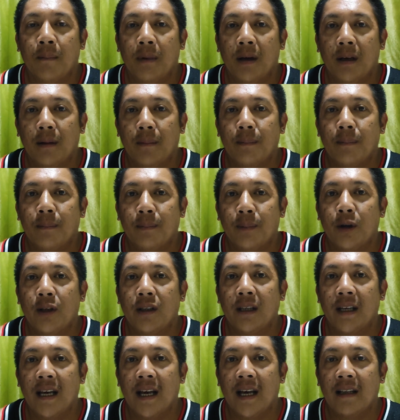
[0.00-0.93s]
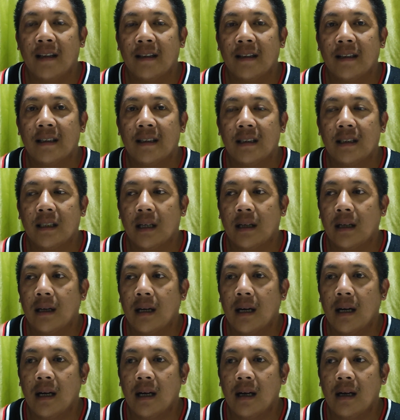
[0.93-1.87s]
May, pwede yan.
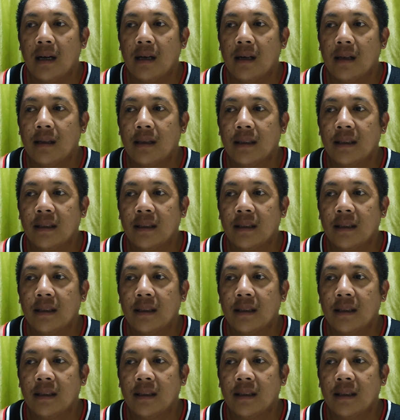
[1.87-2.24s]
Tsaka,